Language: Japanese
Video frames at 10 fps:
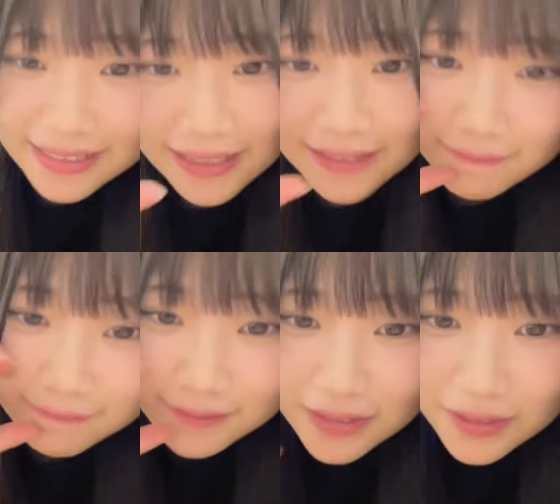ね、
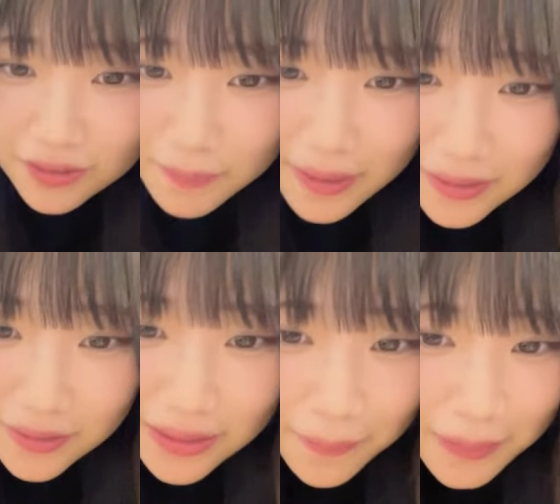メールお
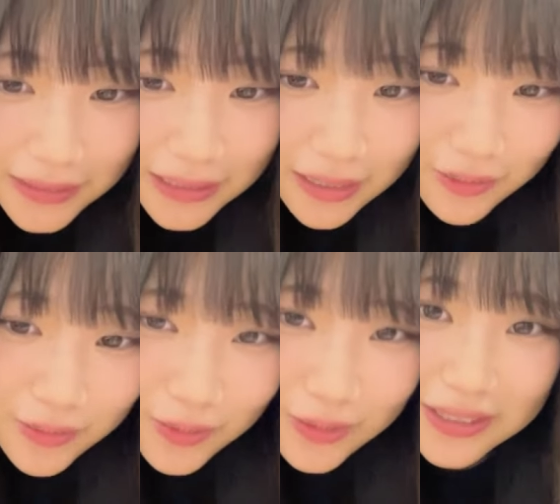試しから本
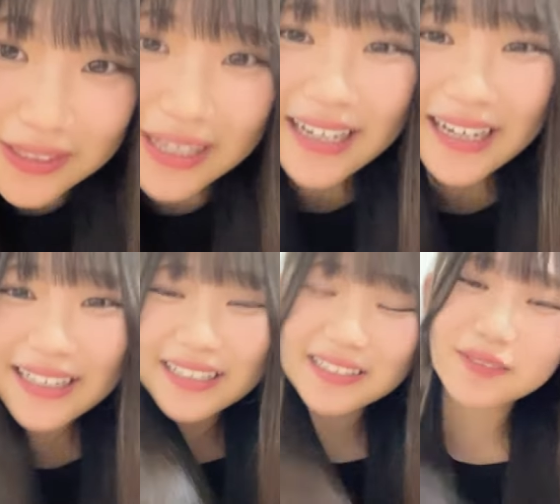当るしえあ
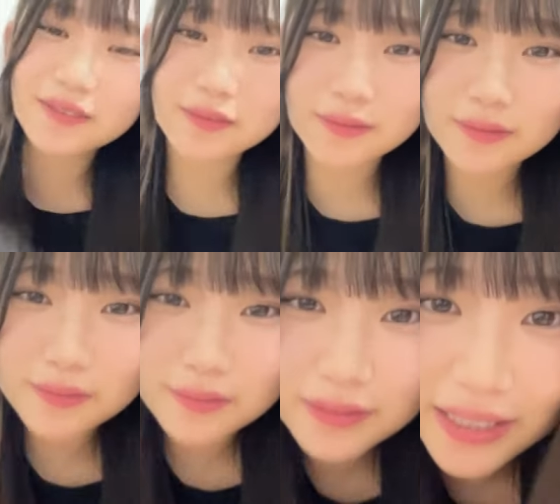りがと
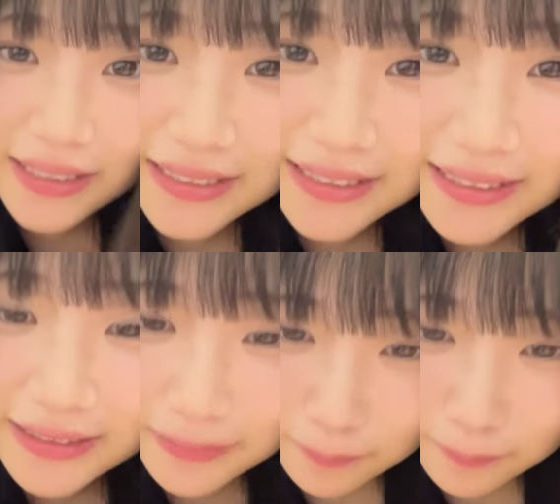う嬉しい